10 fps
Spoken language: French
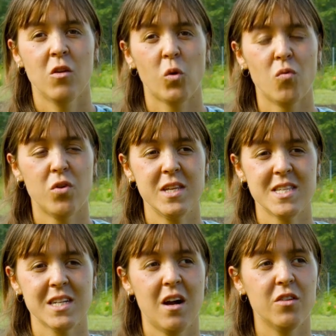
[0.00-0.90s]
Donc, on voit
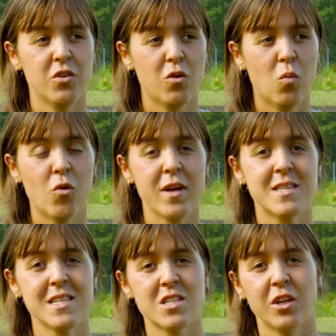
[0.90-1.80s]
des écarts de au moins
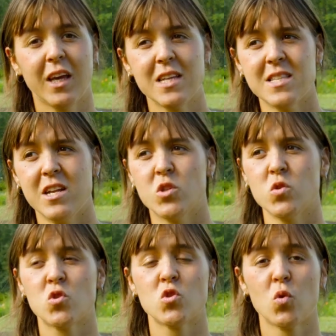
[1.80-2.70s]
10 degrés
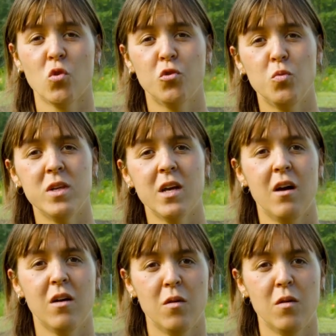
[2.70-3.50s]
Celsius jour-nuit